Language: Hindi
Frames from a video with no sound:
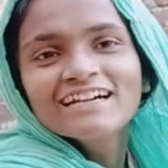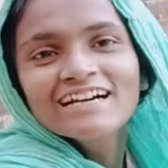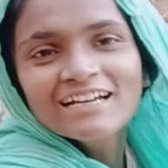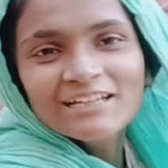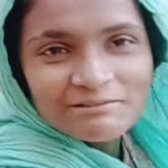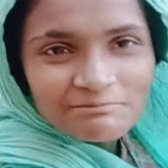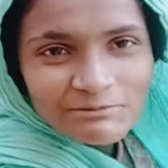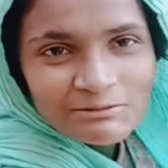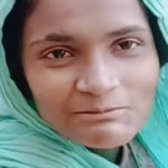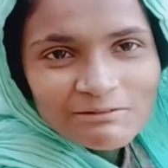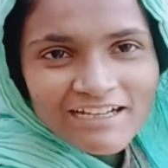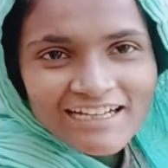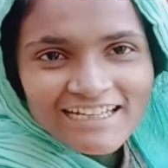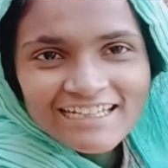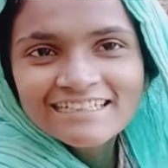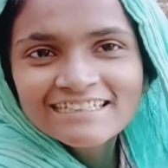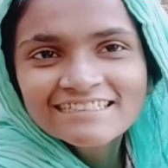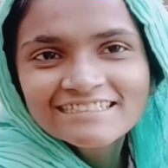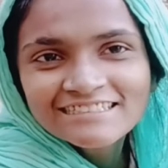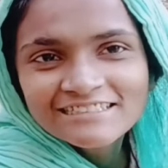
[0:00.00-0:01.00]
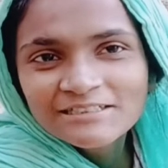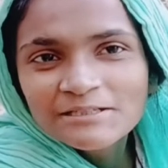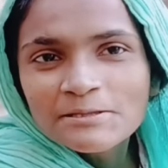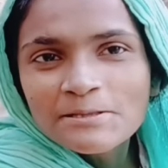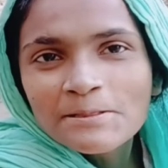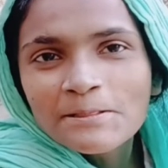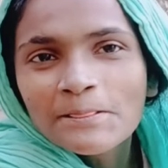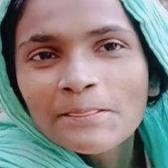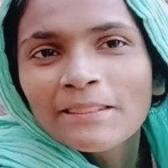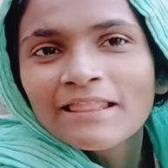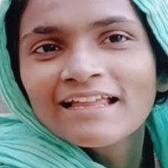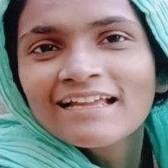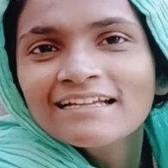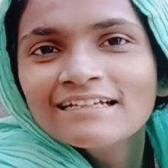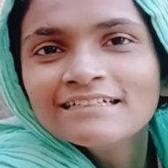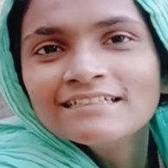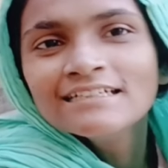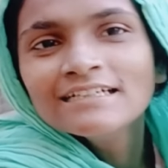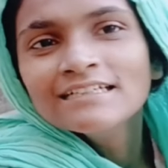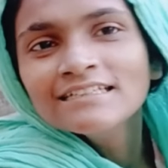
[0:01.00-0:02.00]
सोना आज मिर्ची खा लो हम ये
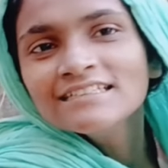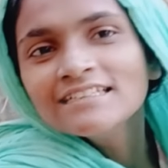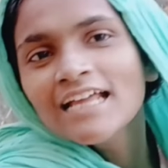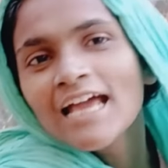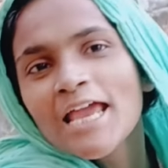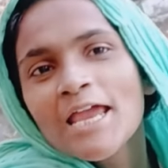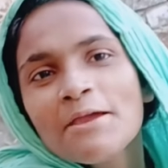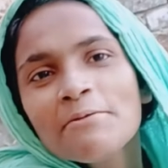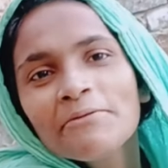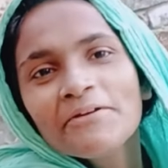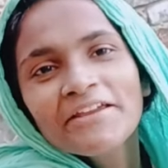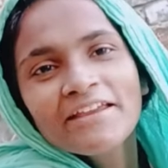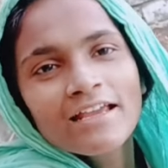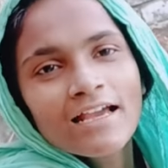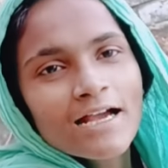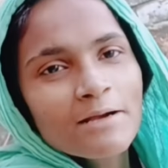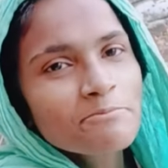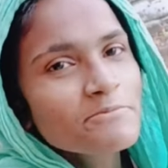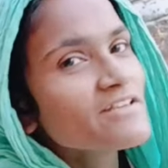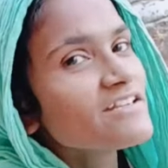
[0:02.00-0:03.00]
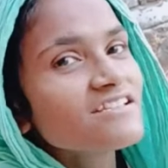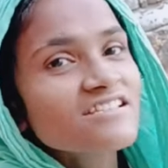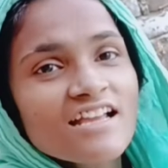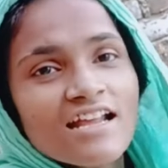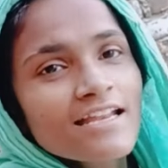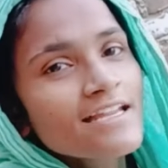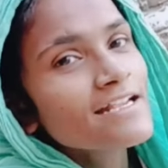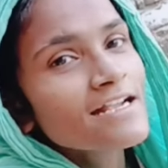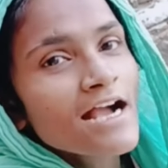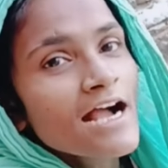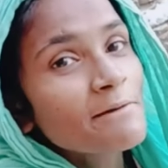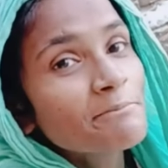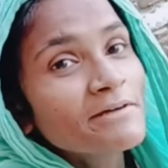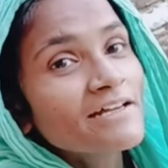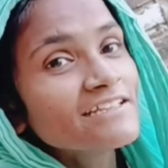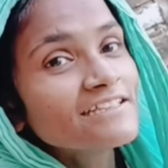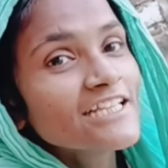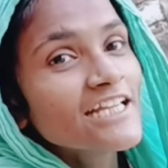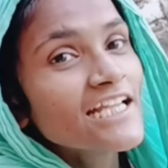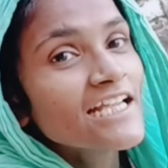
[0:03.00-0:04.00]
दिखाएंगे कि सोना नहीं भैया मिर्चा नहीं खा
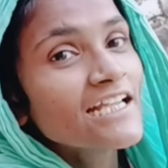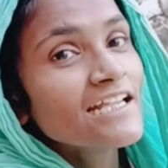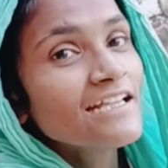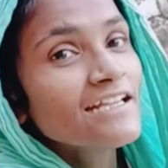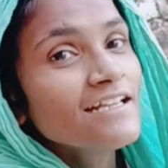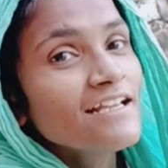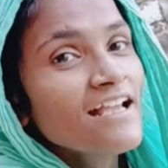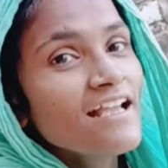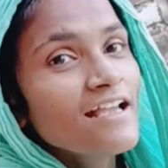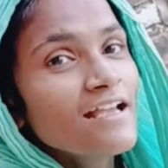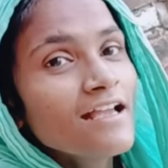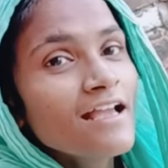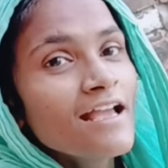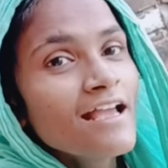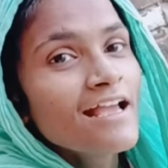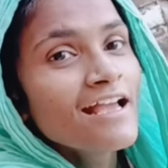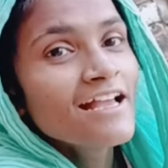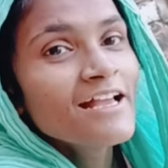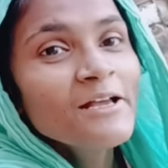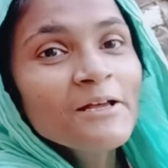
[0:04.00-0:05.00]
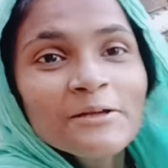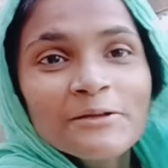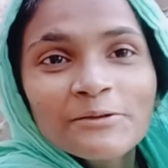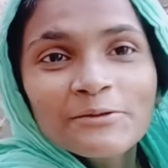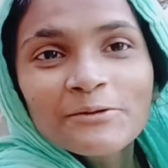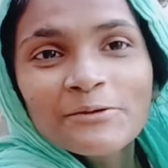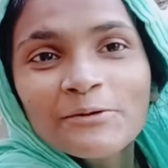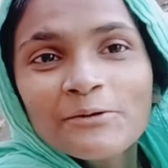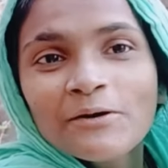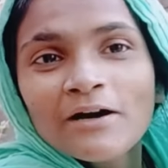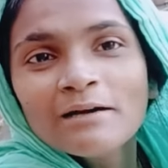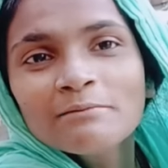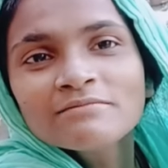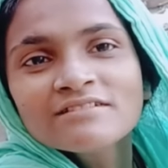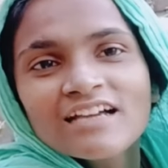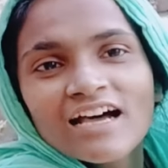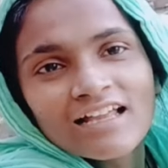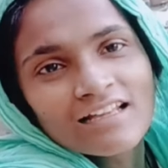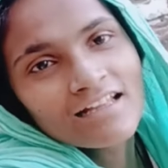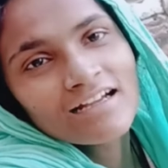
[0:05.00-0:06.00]
पाते हैं हाँ तो फिर क्या रोल दिखाए तो
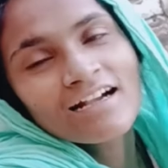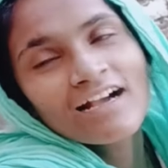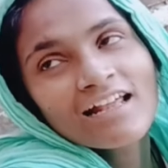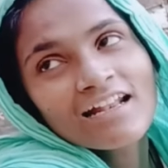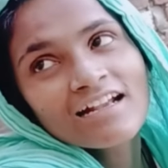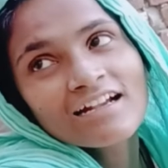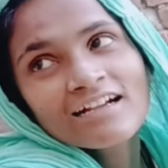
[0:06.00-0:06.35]
कुछ एक खाना